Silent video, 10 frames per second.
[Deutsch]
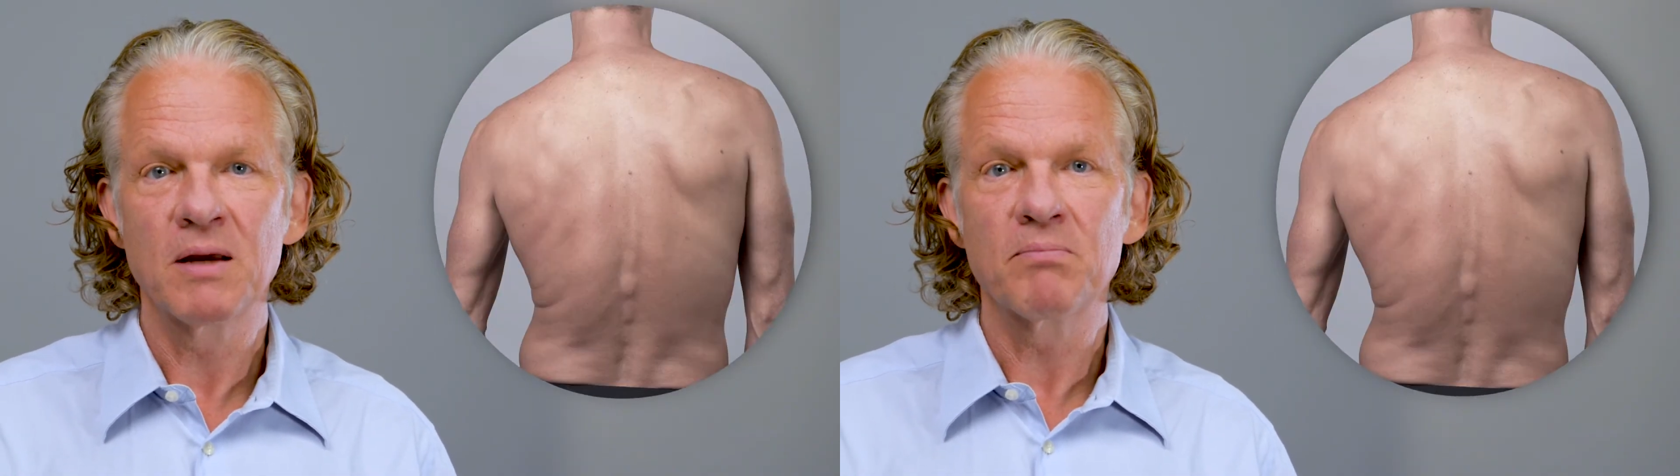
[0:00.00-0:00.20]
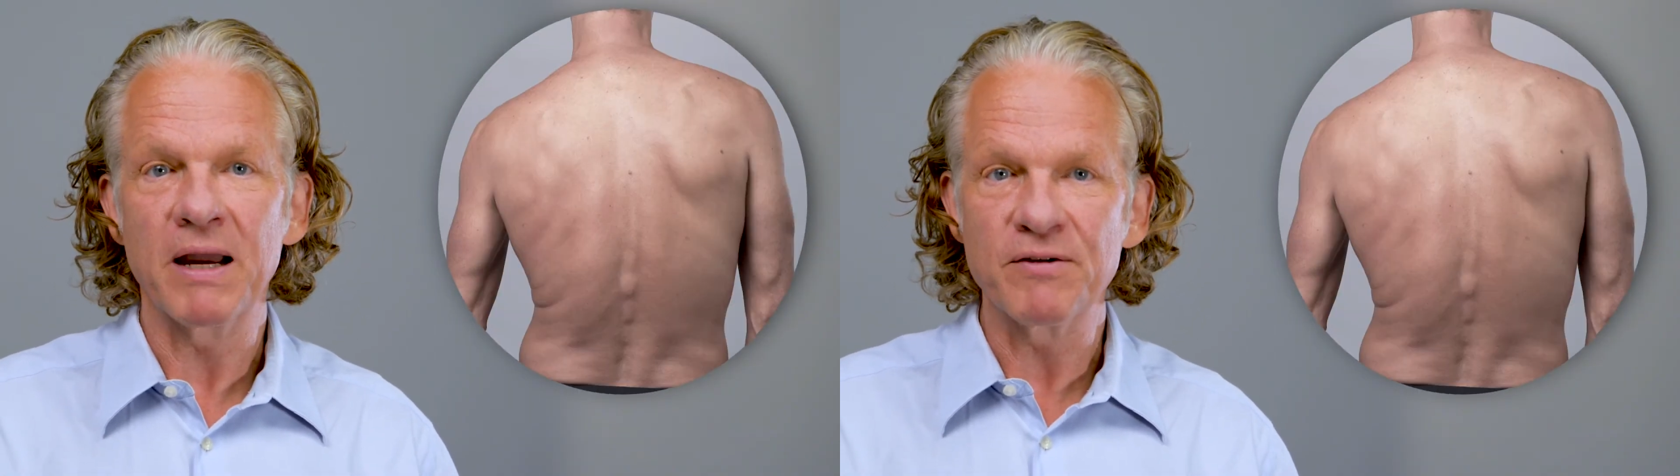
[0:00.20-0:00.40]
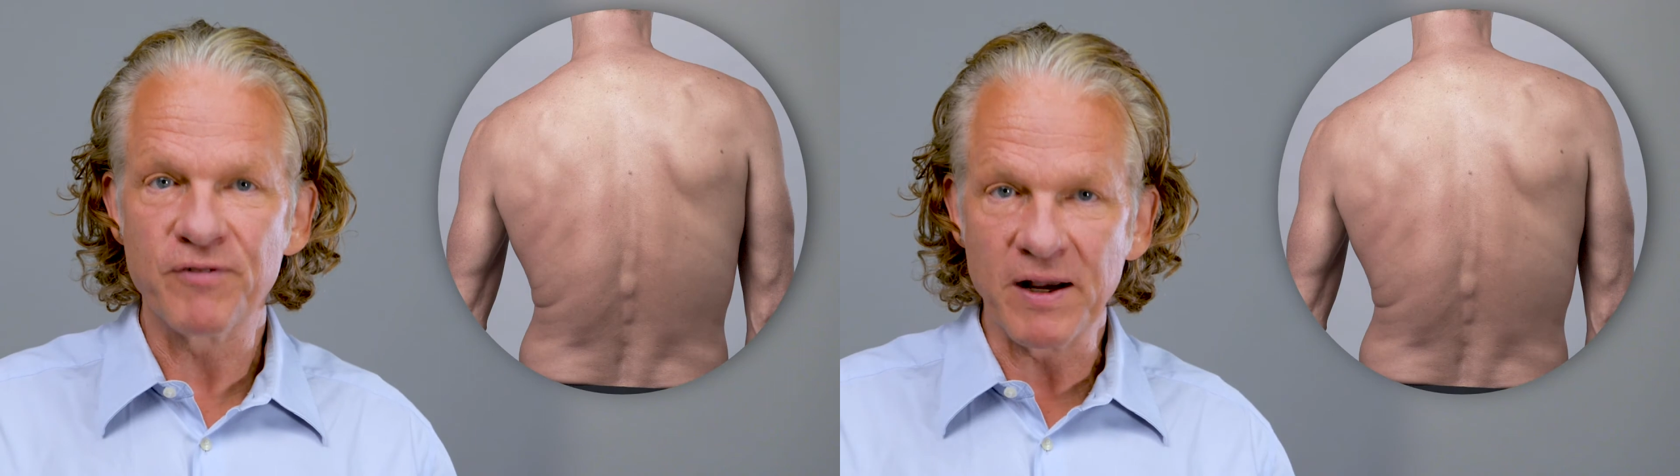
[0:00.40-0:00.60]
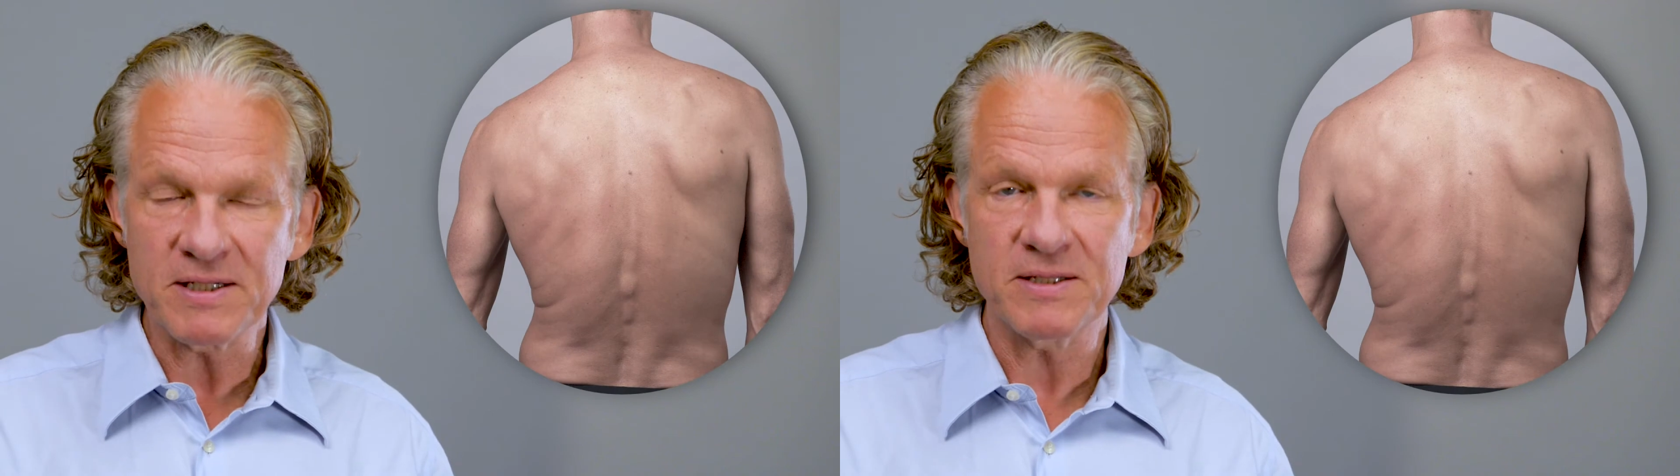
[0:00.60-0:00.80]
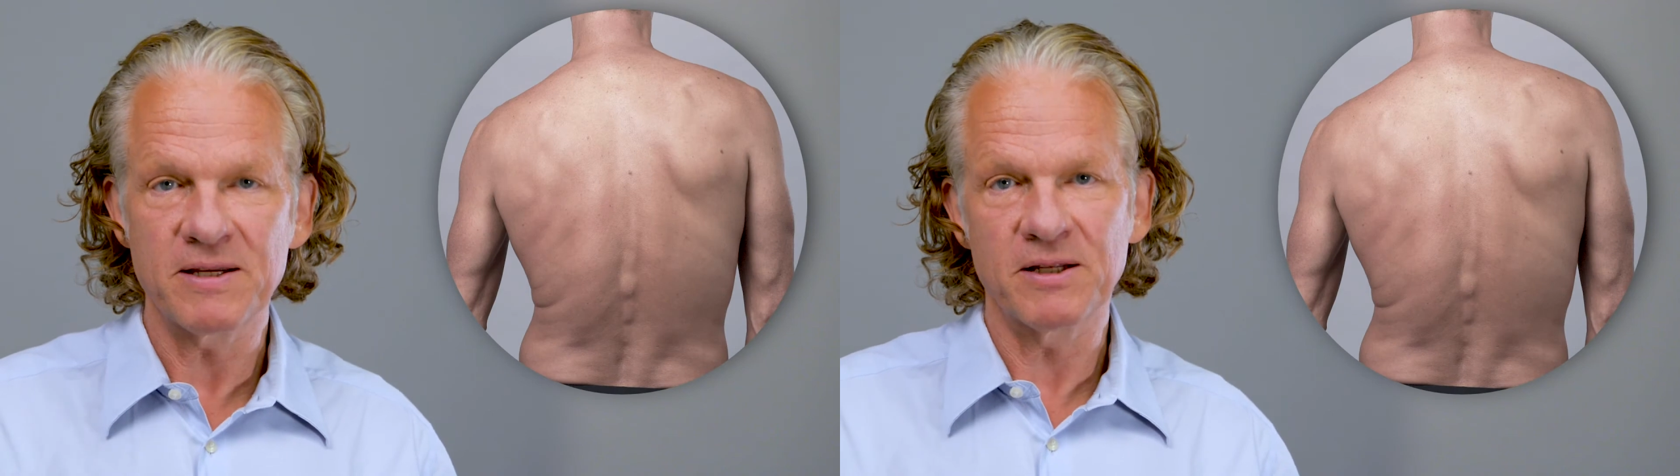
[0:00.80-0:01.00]
Bei
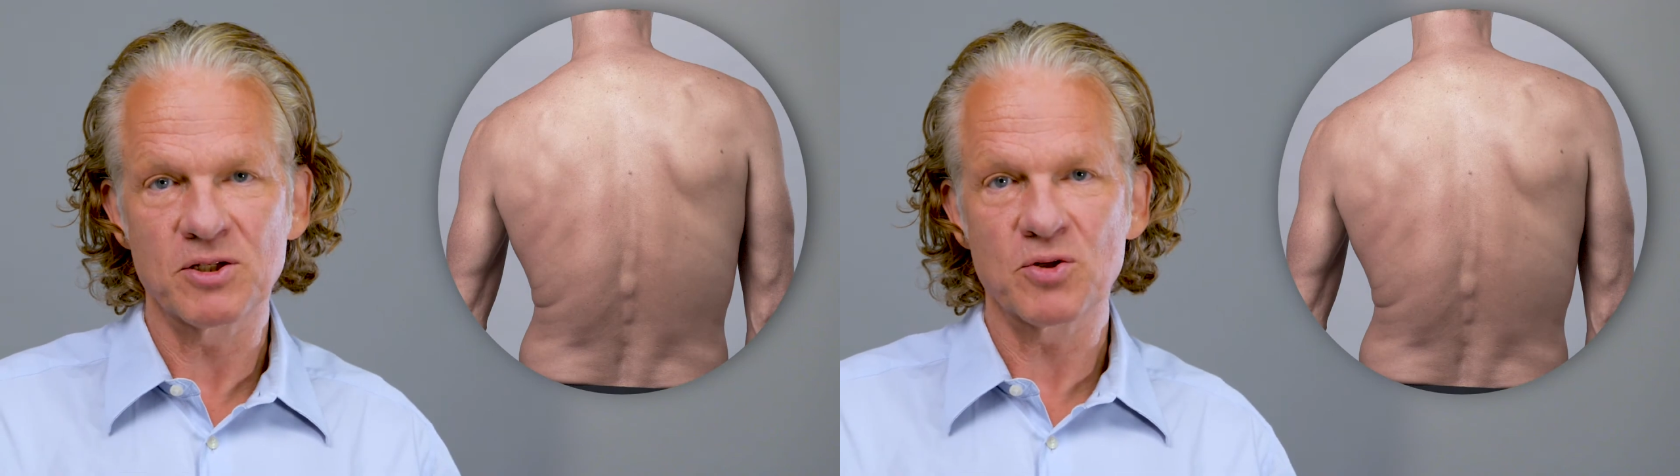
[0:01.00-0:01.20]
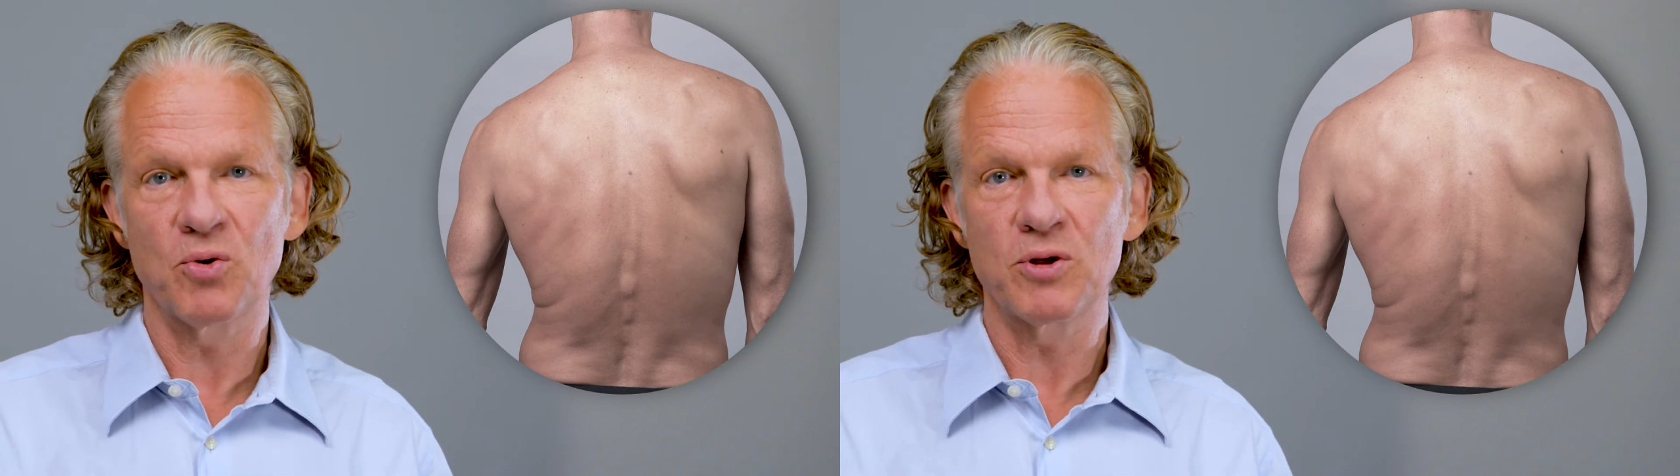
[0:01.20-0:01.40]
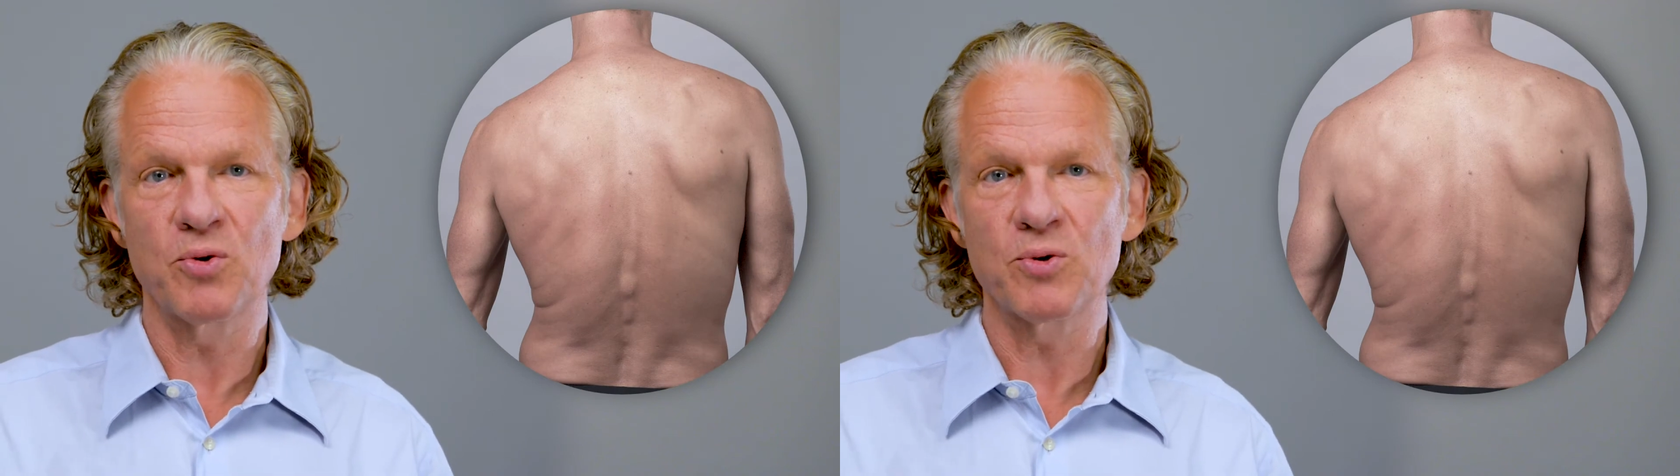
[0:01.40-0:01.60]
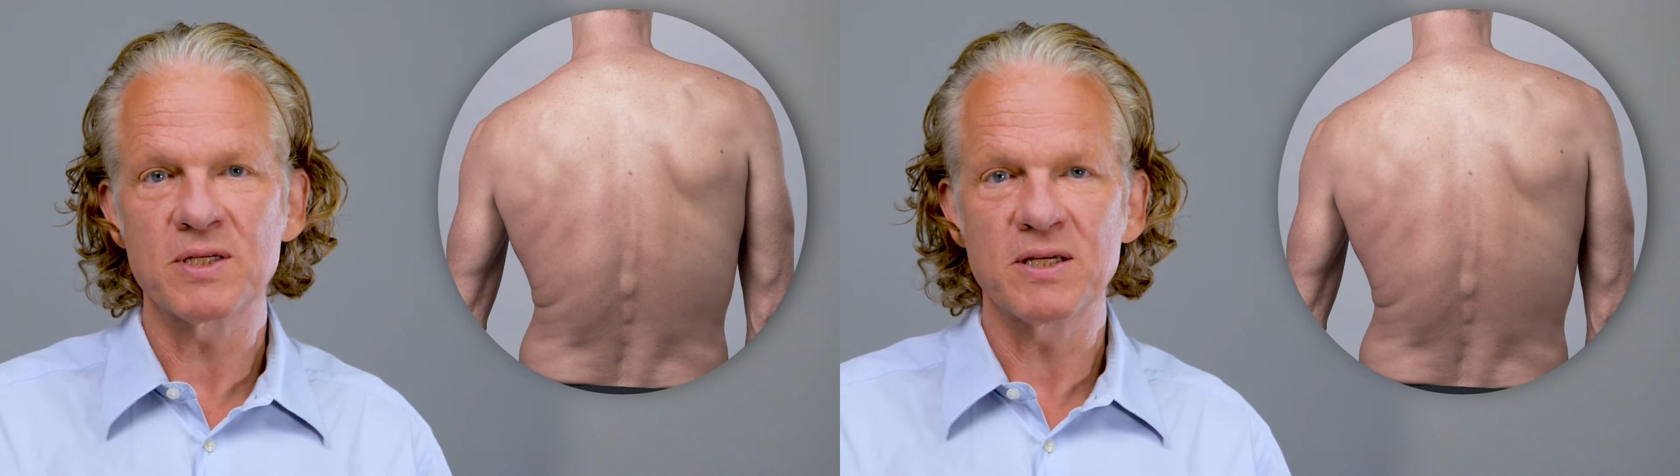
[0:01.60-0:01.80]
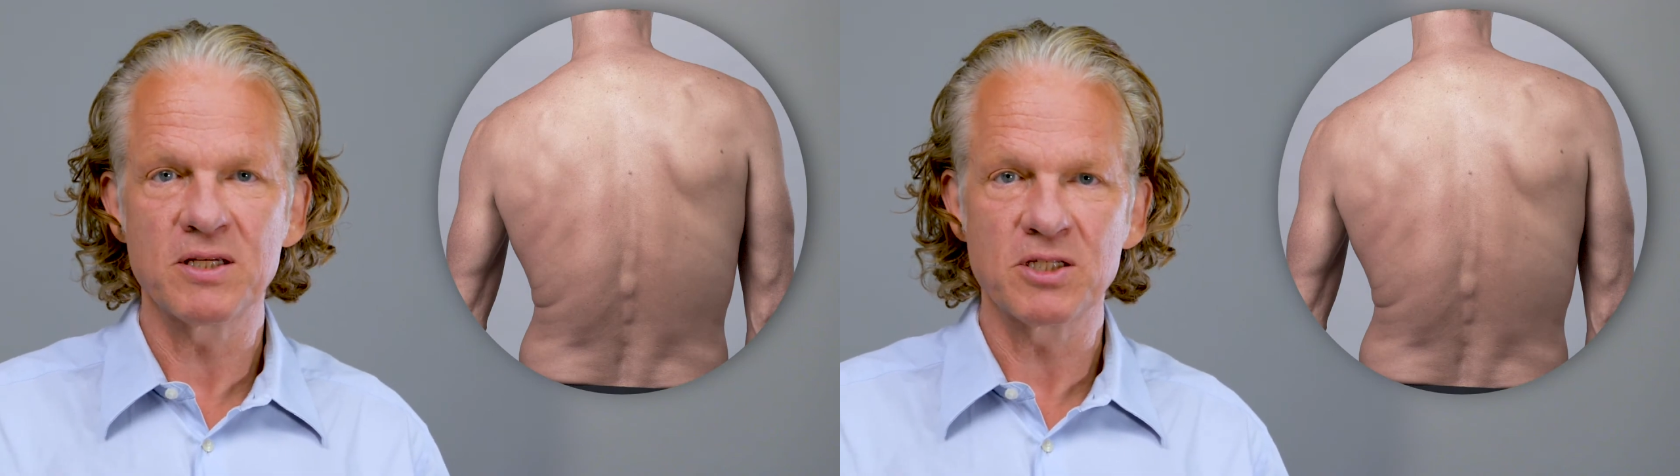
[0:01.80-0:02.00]
fast jeder Skoliose